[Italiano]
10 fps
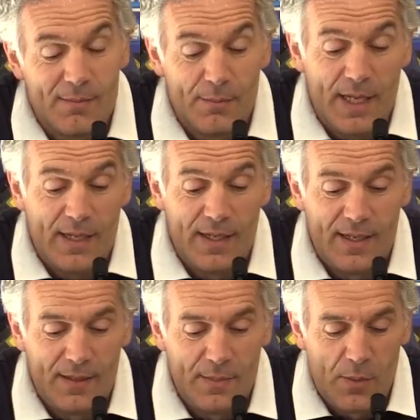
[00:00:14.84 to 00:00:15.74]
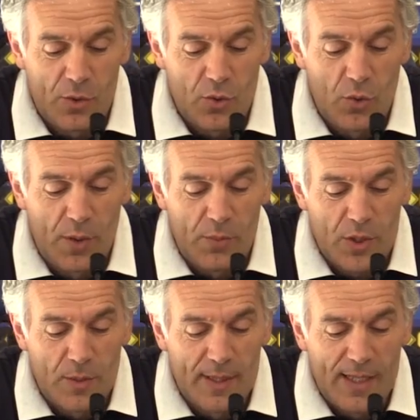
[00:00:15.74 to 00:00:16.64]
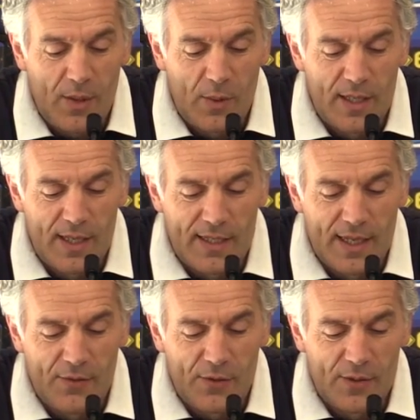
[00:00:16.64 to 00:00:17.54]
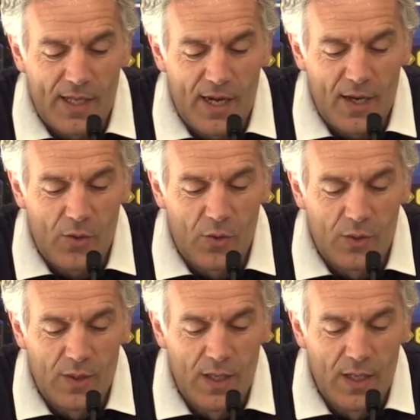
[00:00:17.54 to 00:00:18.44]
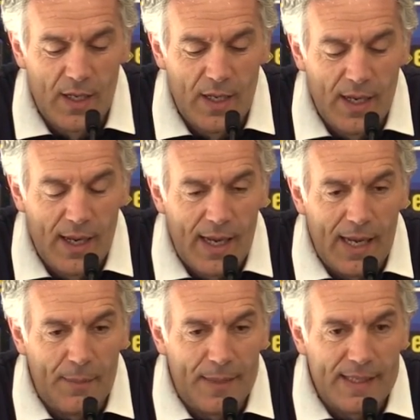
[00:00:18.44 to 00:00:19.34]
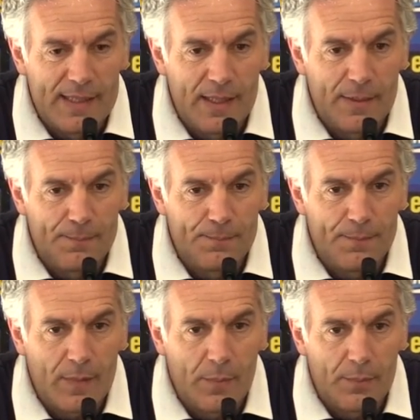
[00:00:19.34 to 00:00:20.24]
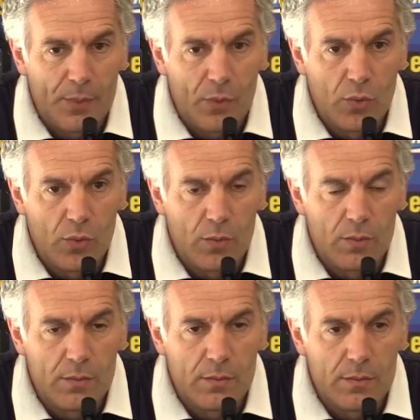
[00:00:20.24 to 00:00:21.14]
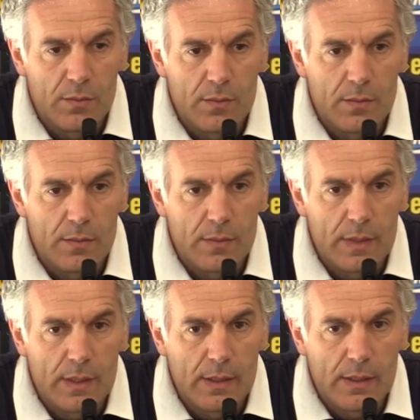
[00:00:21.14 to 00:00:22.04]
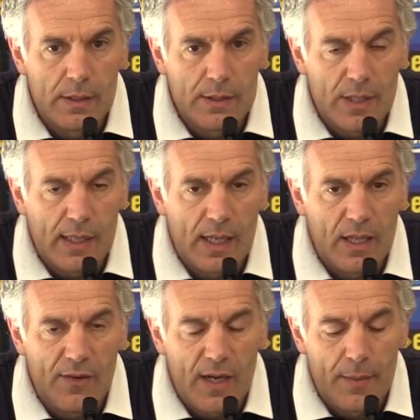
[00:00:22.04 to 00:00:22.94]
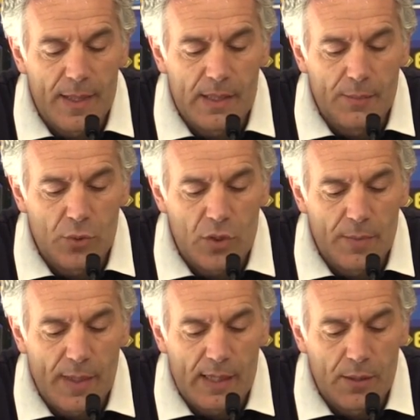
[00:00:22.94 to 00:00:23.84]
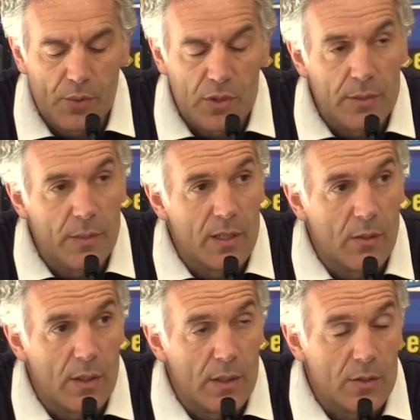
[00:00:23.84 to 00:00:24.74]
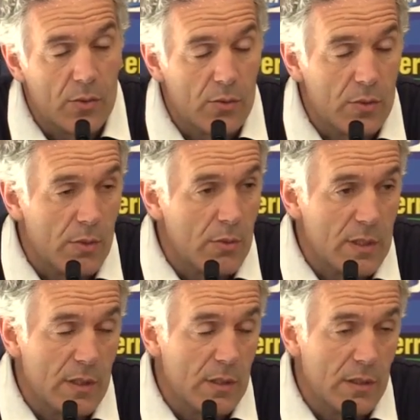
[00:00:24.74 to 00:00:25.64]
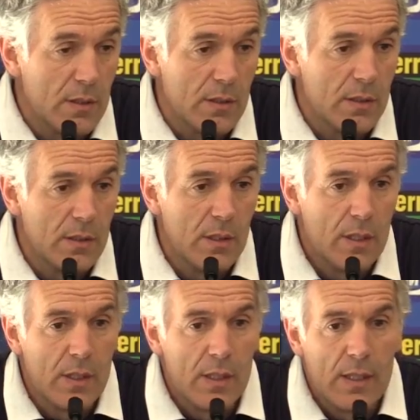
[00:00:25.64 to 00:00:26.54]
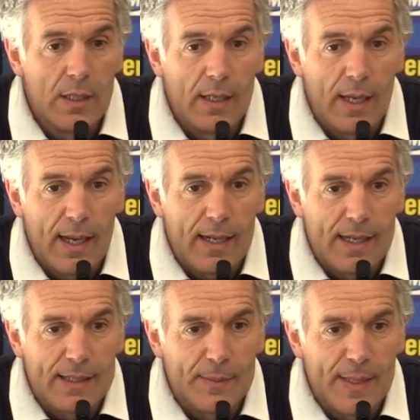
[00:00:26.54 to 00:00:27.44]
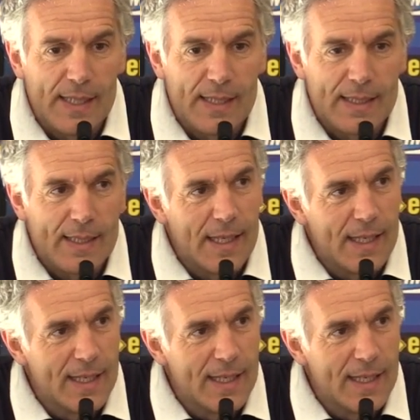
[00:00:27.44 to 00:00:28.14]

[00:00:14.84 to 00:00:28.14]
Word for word: Beh, abbiamo solo una possibilità, quella di andare ad affrontarla con la mente più eh, cercare di avere la mente più separata possibile da quelli che sono tutti questi accadimenti.